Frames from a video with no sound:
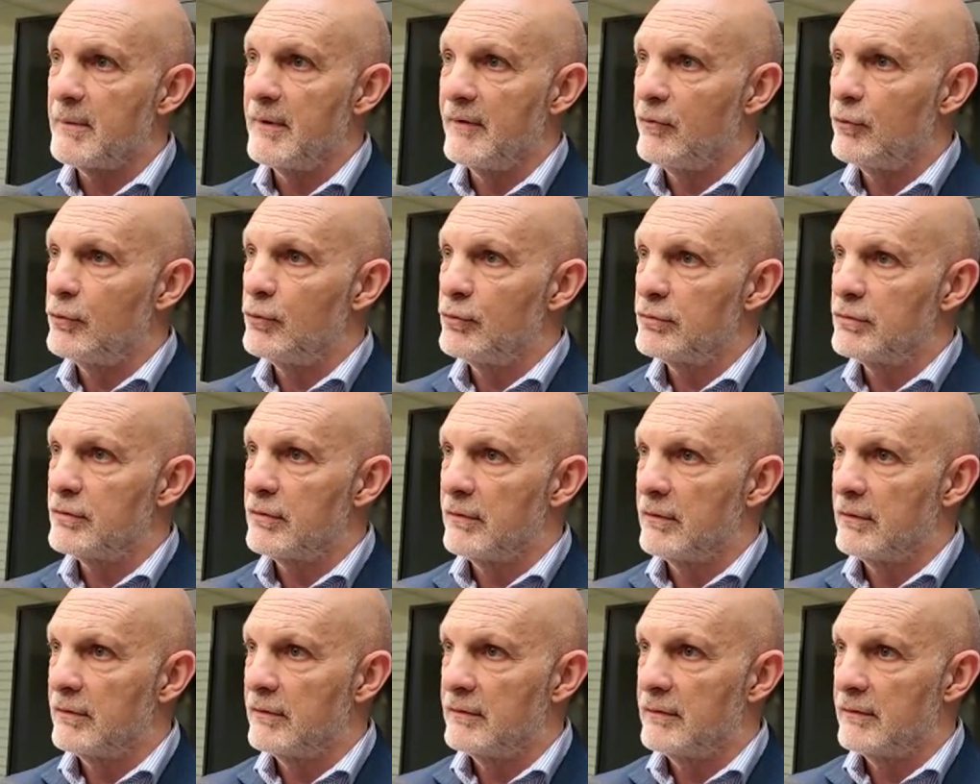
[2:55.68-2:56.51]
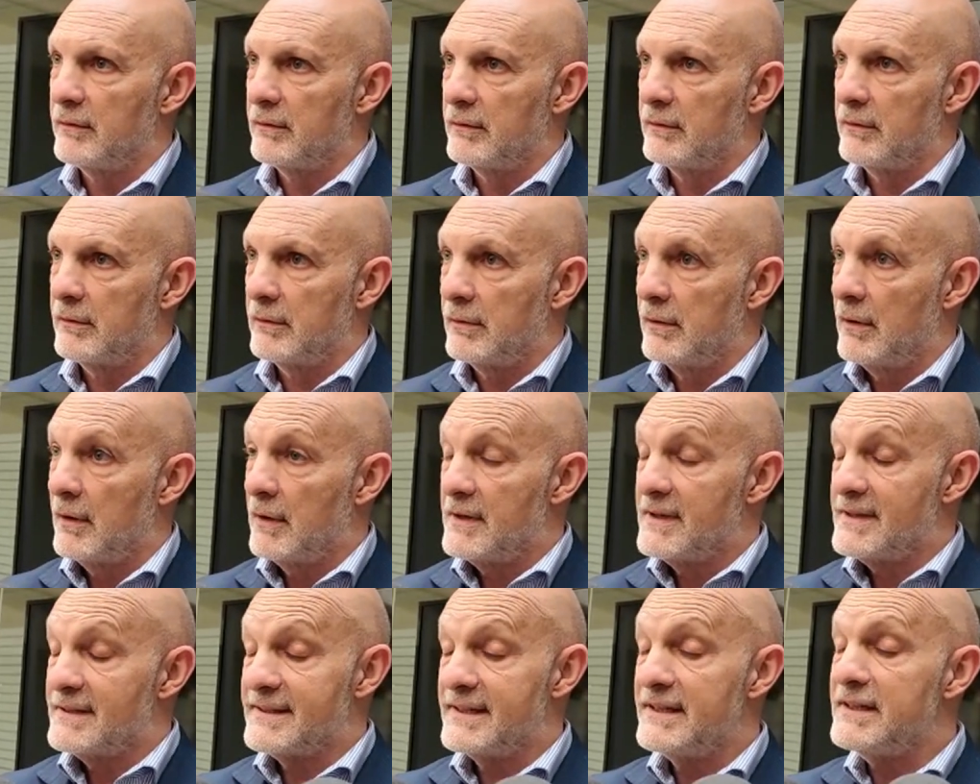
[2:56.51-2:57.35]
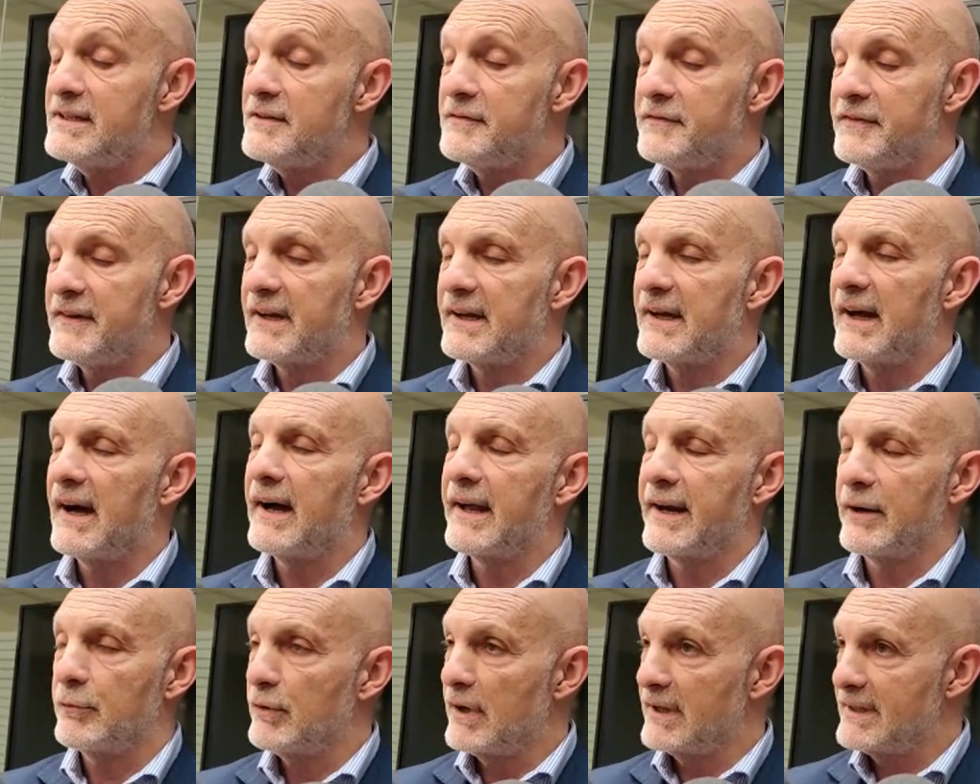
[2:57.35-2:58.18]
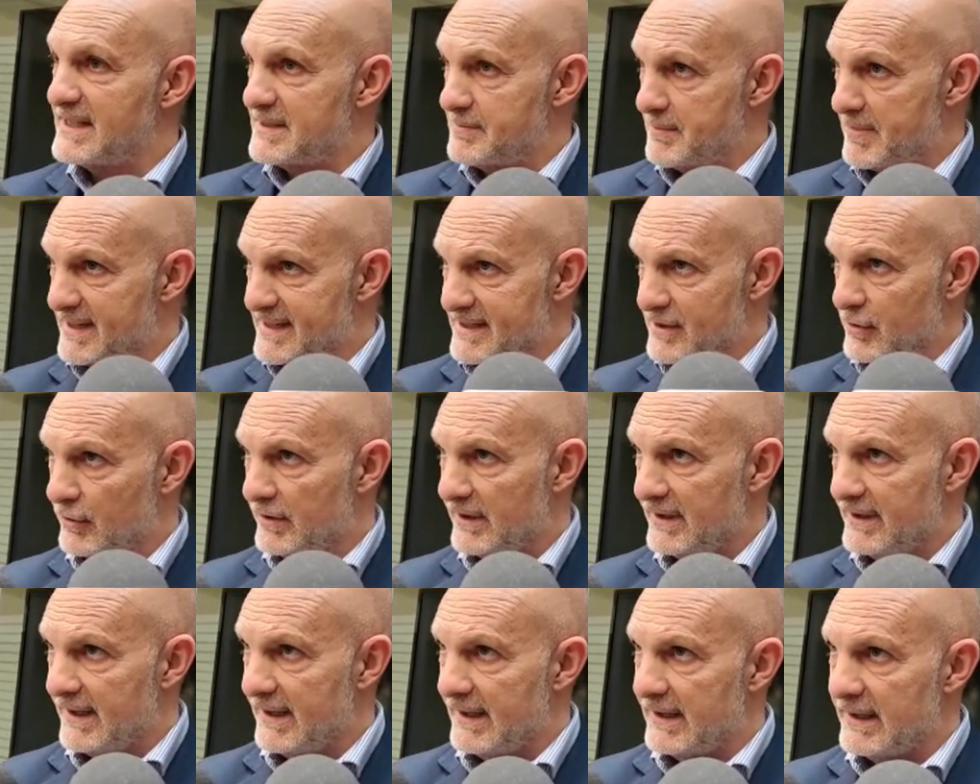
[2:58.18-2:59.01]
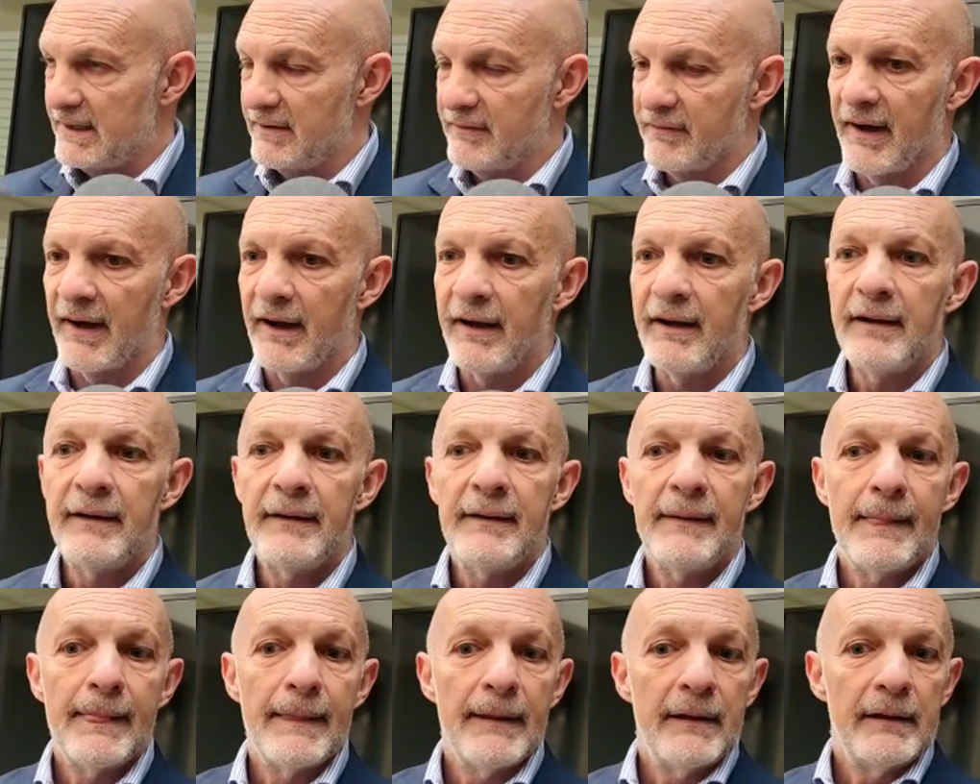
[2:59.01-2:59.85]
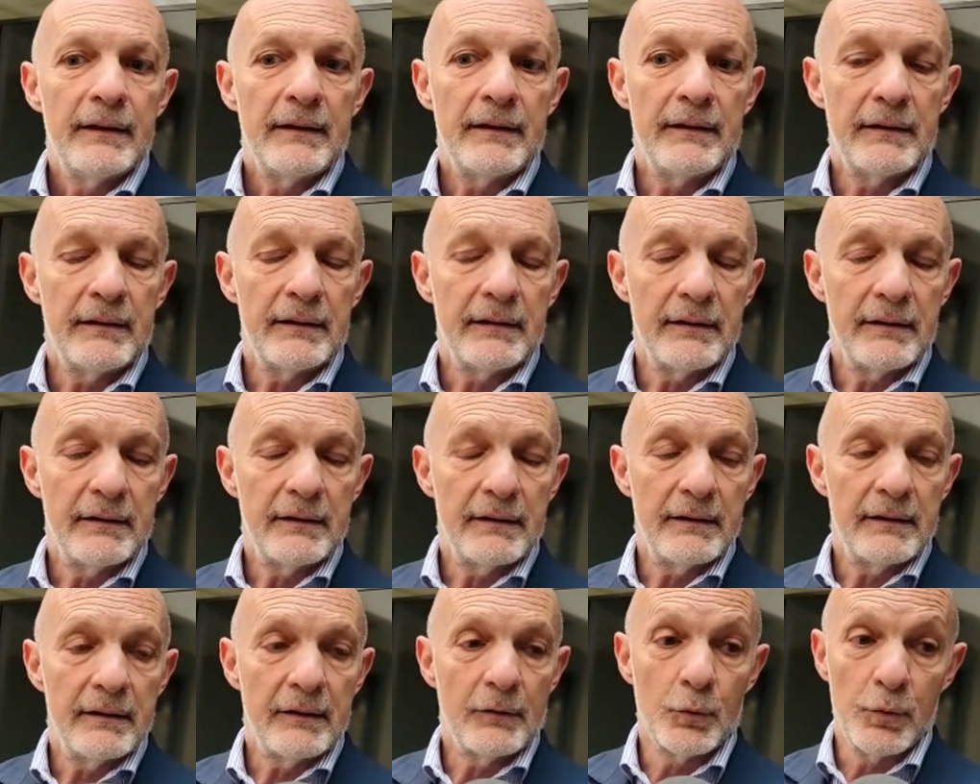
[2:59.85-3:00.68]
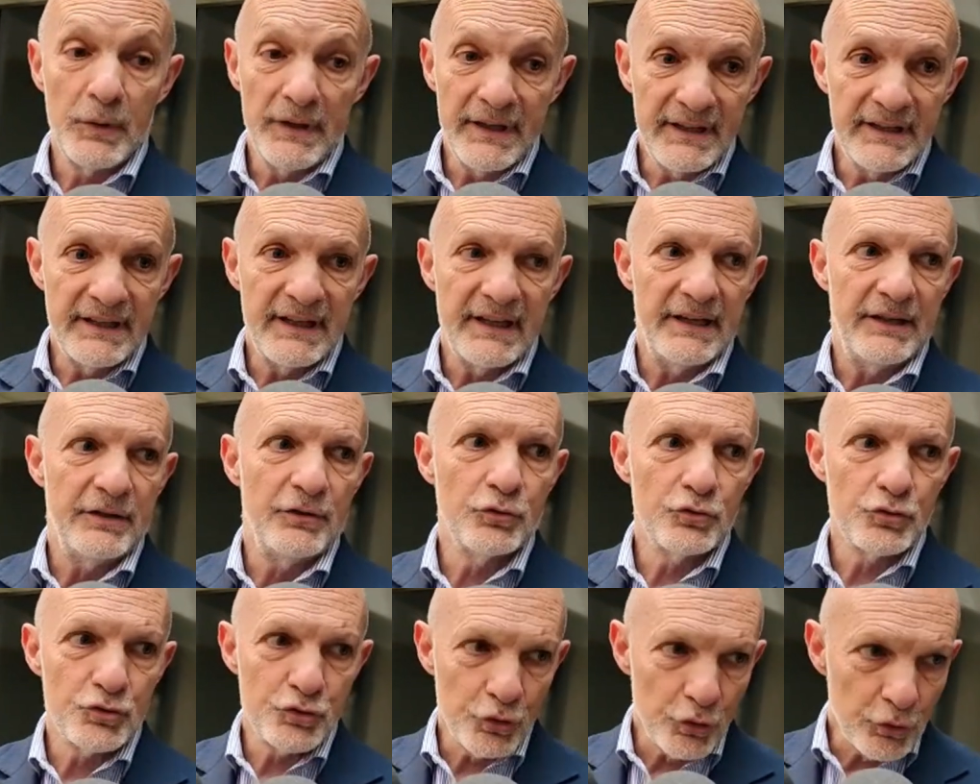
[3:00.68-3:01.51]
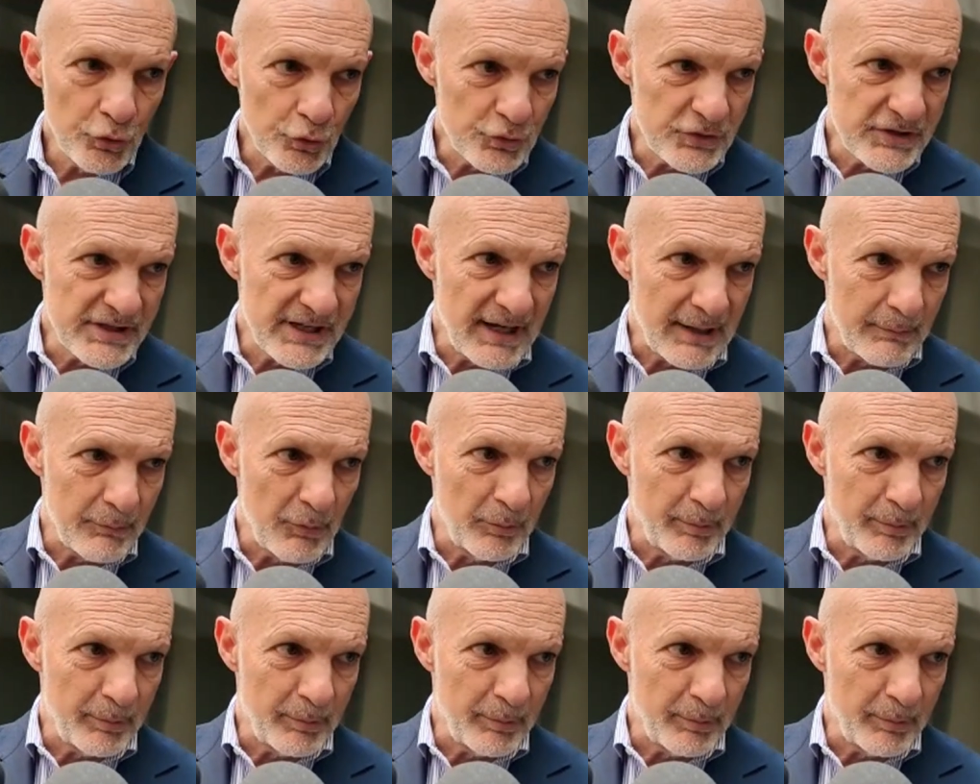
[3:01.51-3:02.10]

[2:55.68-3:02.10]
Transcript: voluto eh, significare una dispersione dell'IVA. Eh, quindi non solo siamo